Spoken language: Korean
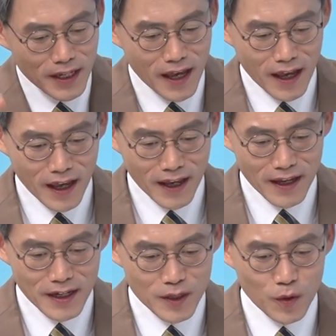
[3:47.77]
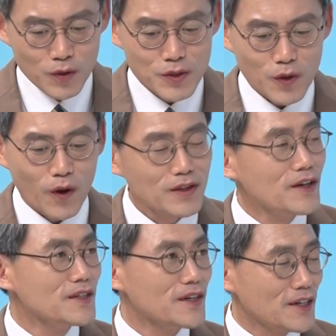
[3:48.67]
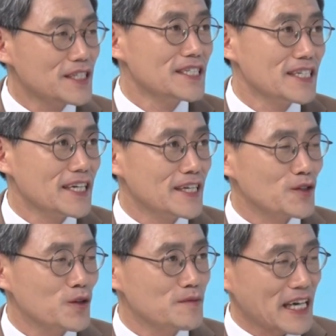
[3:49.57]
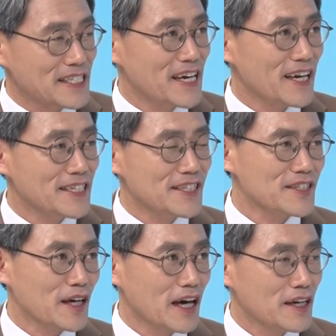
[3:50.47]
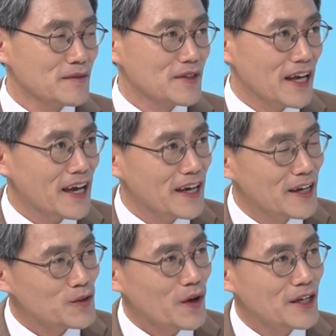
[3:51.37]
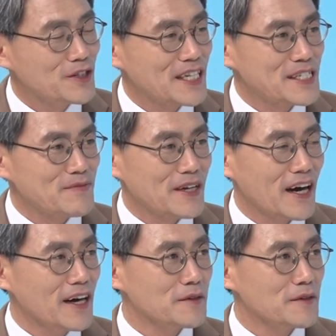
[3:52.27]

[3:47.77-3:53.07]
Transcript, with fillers: 예. 네. 요들송 어떤 것인지 조금 자세하게 시청자 여러분께 소개해 주시겠습니까?